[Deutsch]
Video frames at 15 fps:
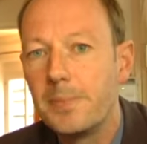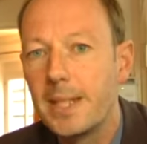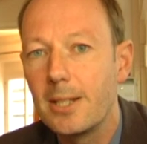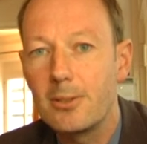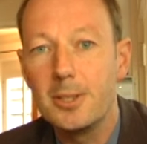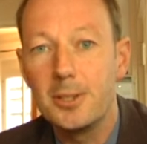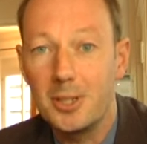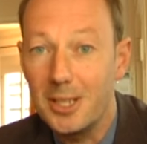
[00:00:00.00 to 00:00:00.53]

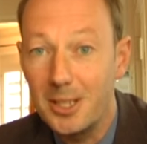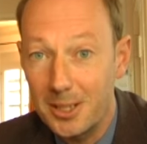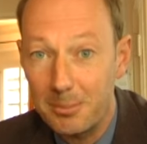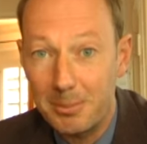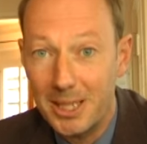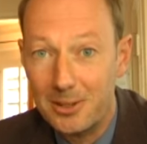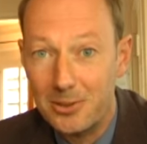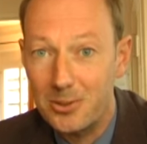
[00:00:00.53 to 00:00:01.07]
es liegt Ihnen am
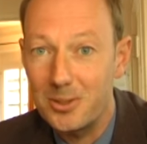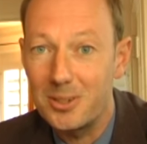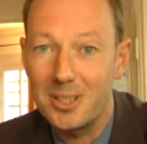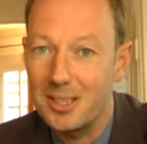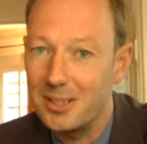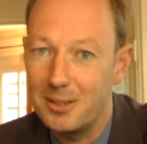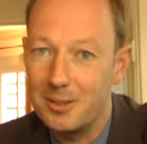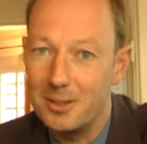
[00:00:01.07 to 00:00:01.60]
Herzen,
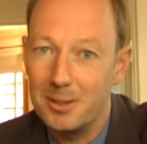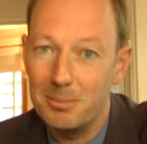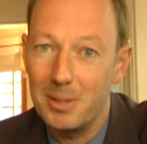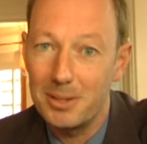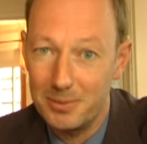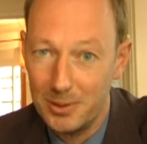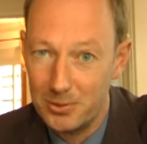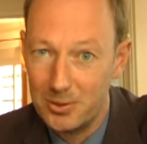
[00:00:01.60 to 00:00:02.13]
dann äh,
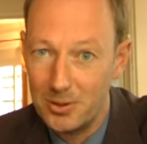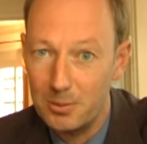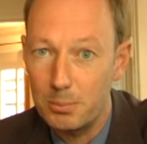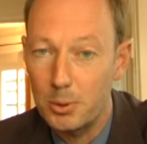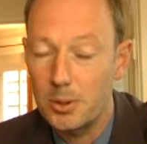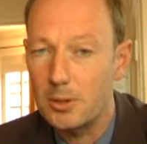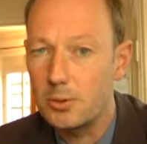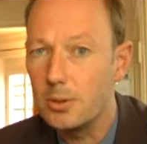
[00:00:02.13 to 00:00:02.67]
machen wir uns diesen
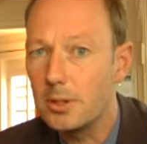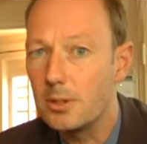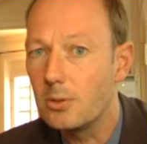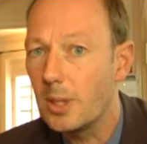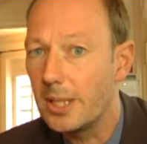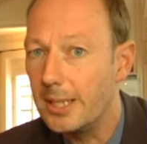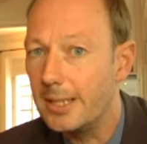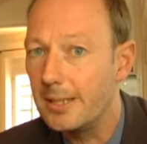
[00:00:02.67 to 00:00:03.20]
Punkt natürlich
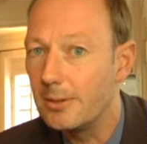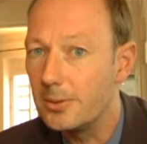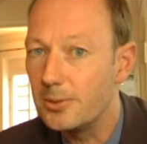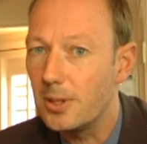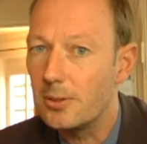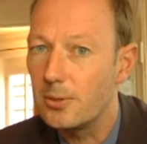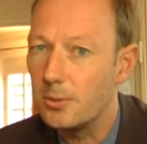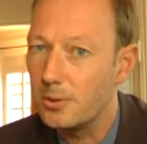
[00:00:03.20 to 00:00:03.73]
zu eigen und
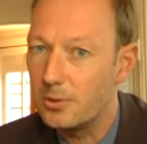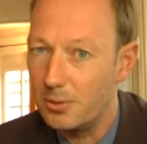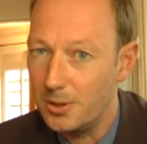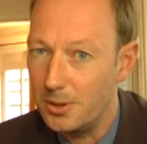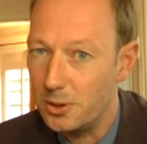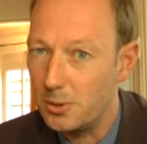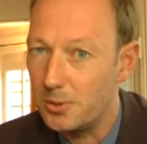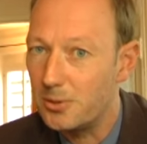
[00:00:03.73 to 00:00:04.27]
setzen uns für
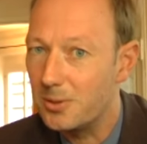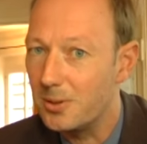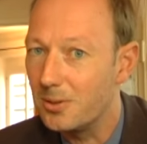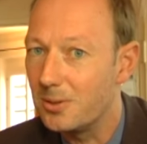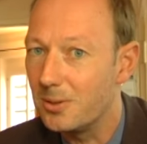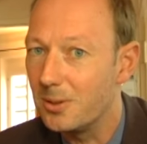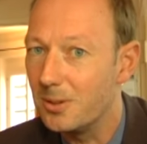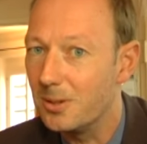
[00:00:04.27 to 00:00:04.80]
den Schutz
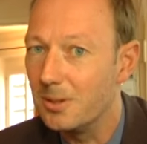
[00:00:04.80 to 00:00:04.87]
des äh,